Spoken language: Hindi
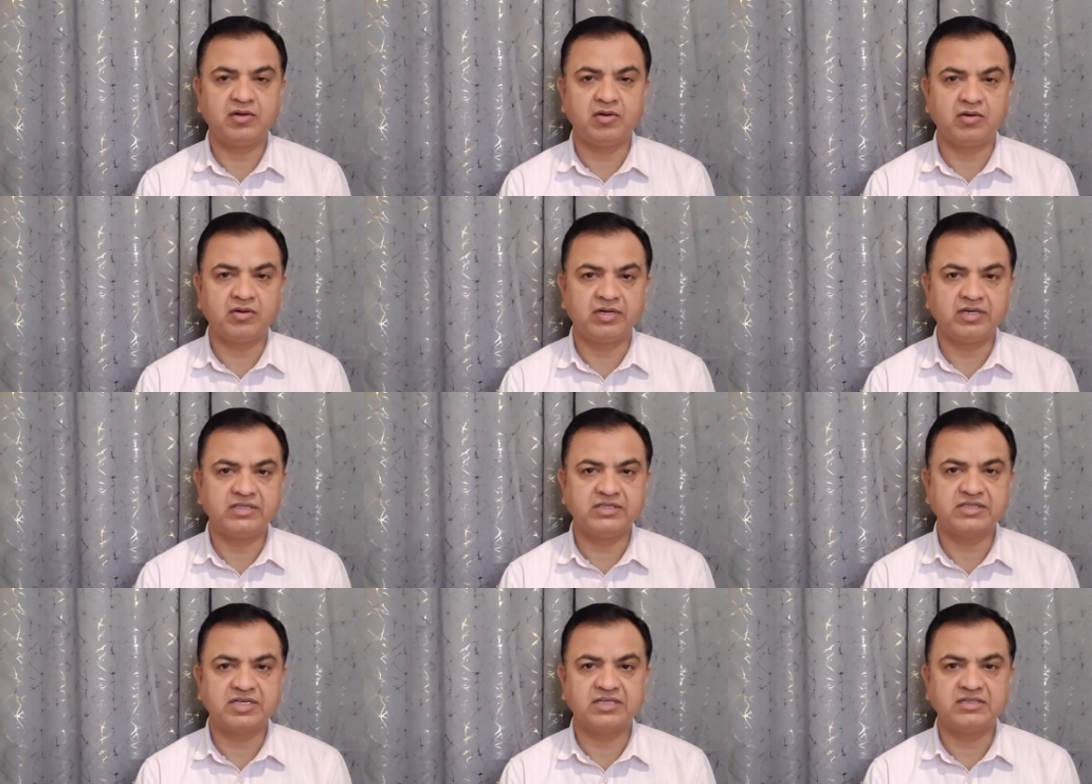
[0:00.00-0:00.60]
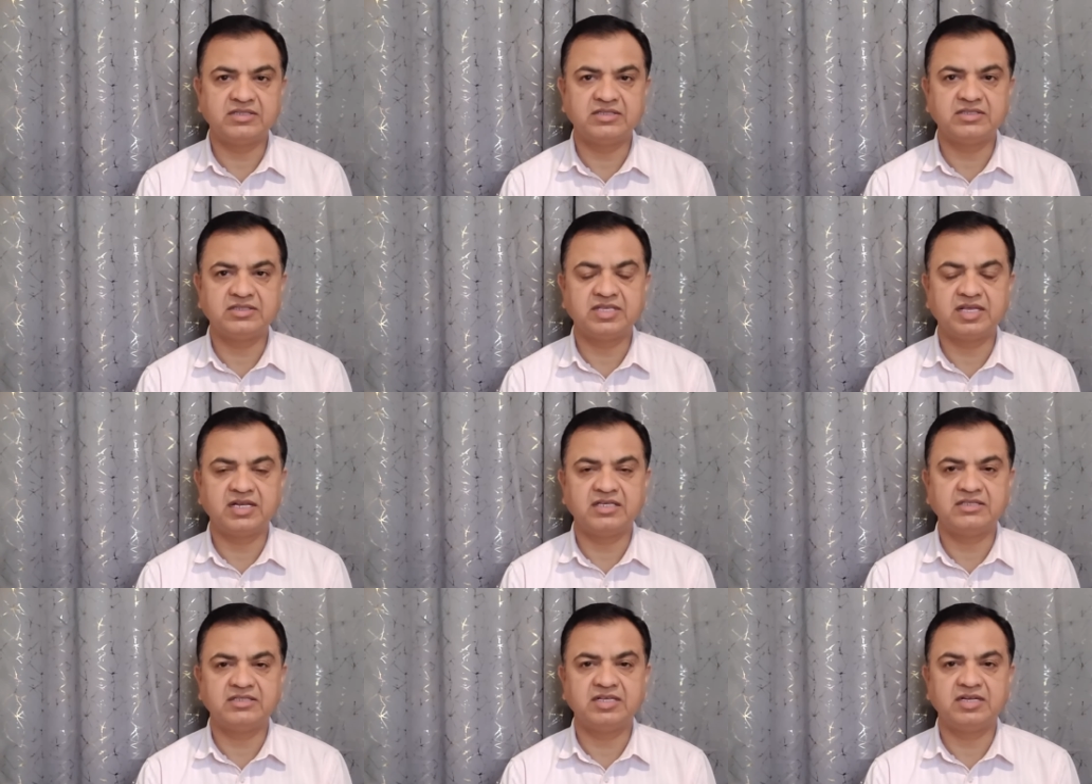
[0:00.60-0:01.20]
कांग्रेस का जिस
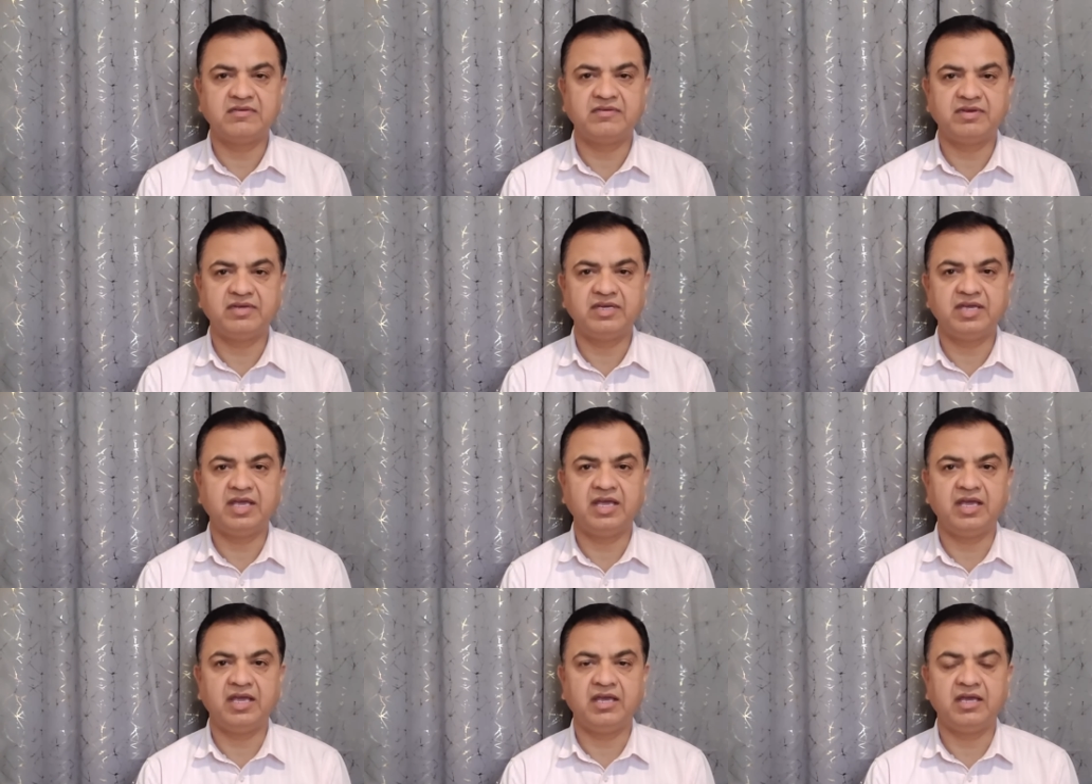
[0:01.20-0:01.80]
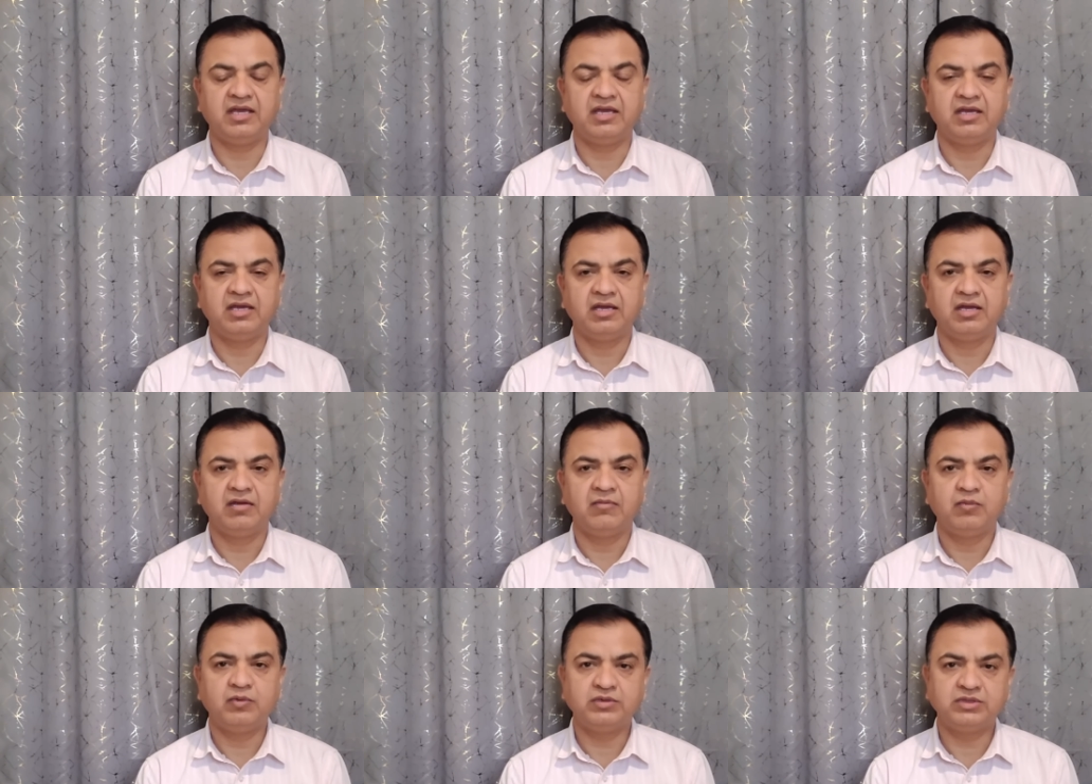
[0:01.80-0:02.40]
तरह से रवैया है
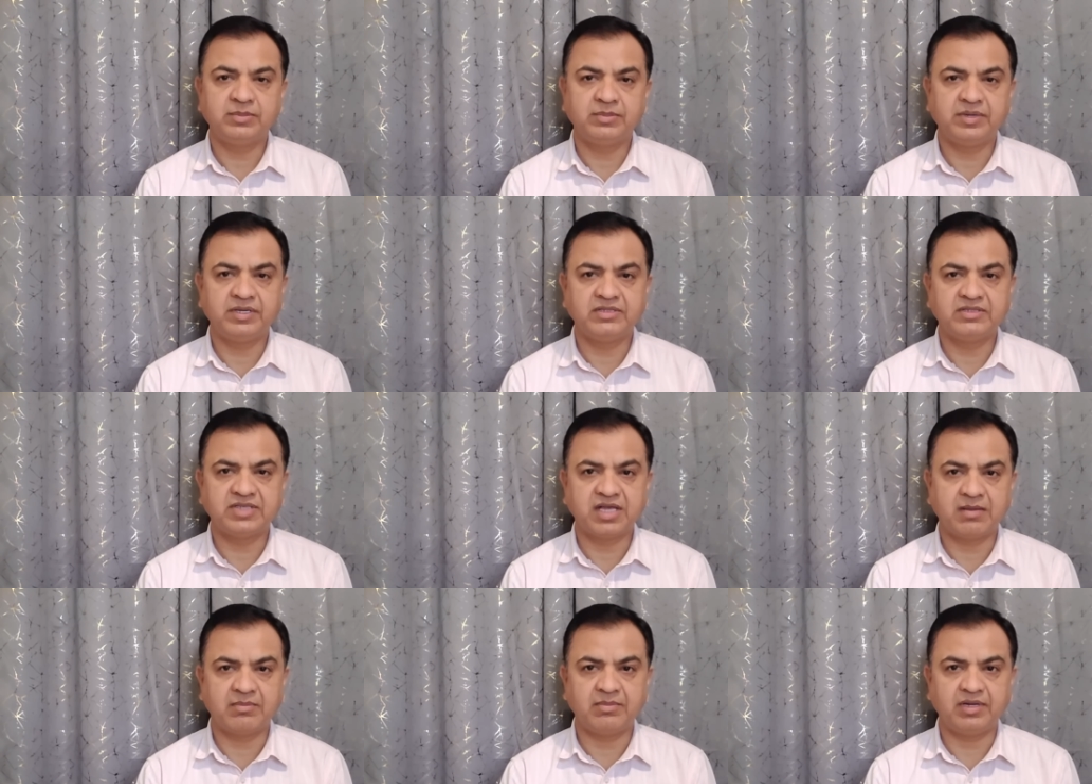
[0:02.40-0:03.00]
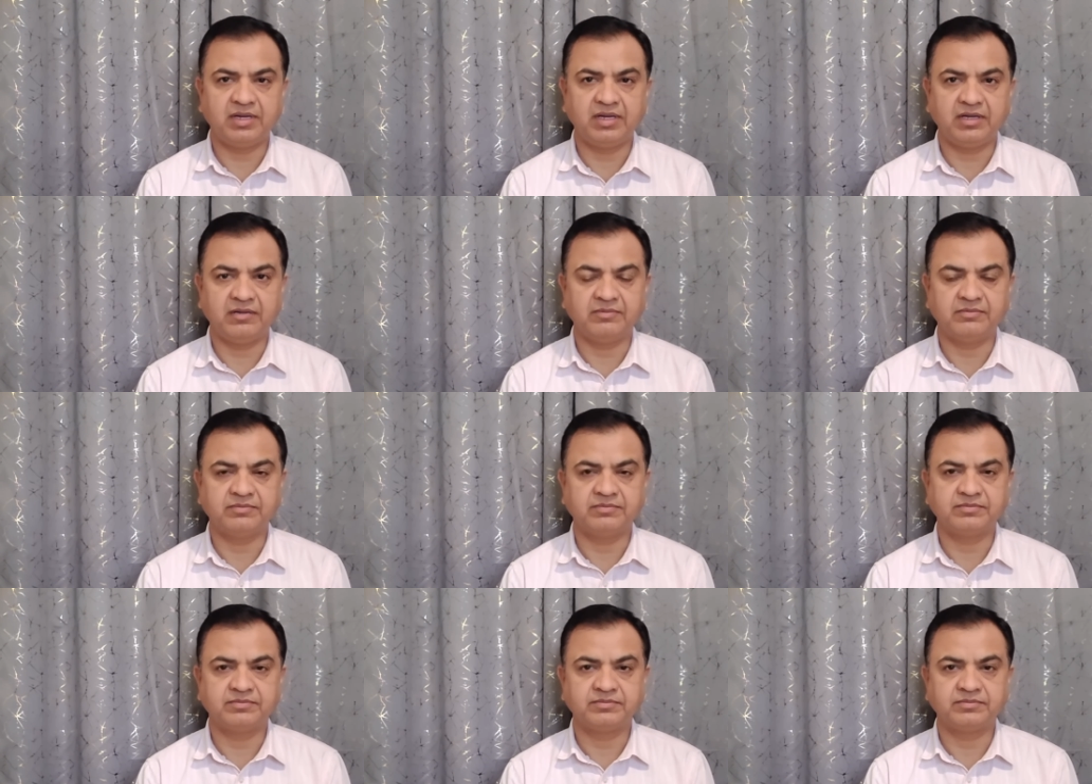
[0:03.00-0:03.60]
वो सबके सामने है